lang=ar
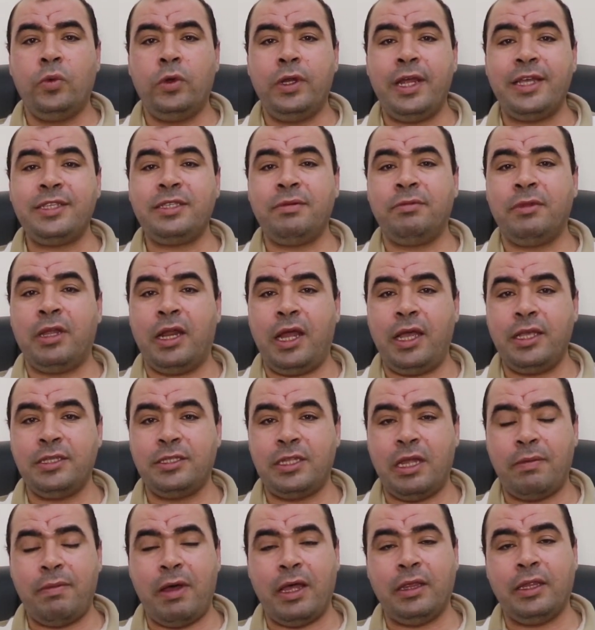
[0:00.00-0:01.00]
ولازم
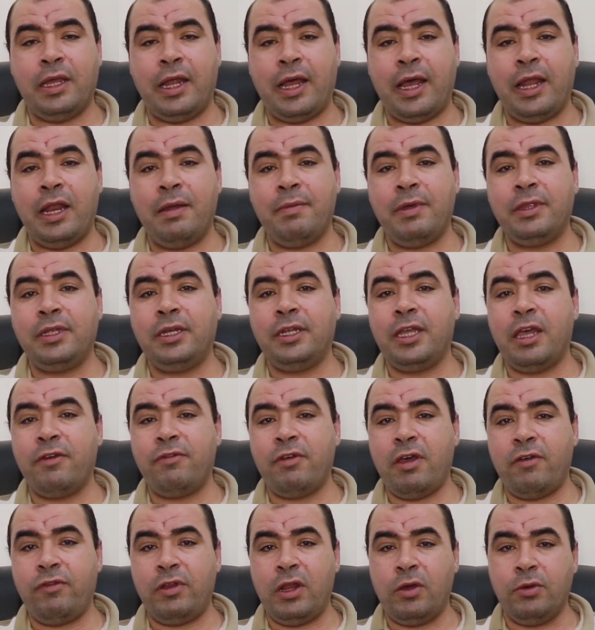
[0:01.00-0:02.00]
نلاحظ طبعا علامات
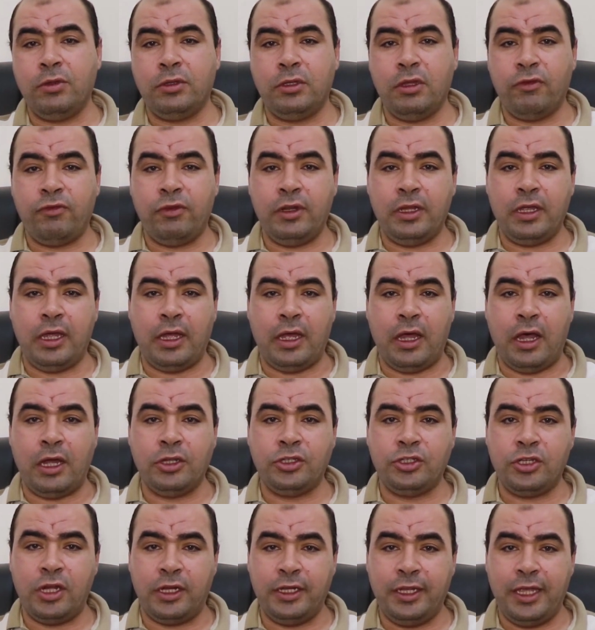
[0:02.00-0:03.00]
الجفاف لو الطفل
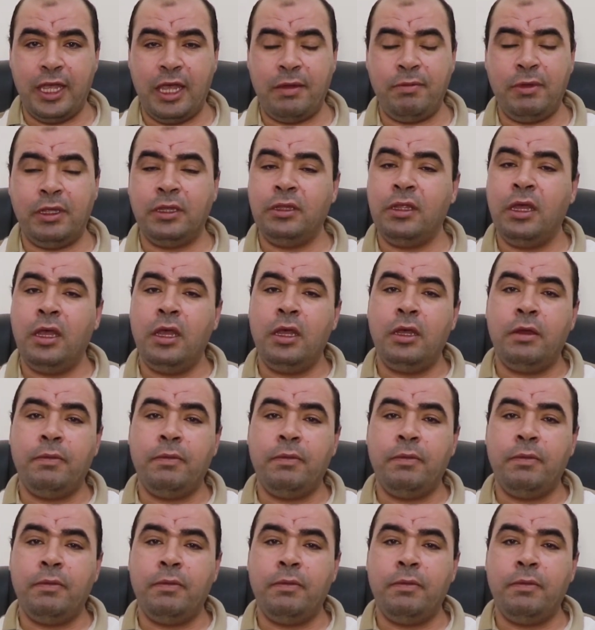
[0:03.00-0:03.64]
عطشان جامد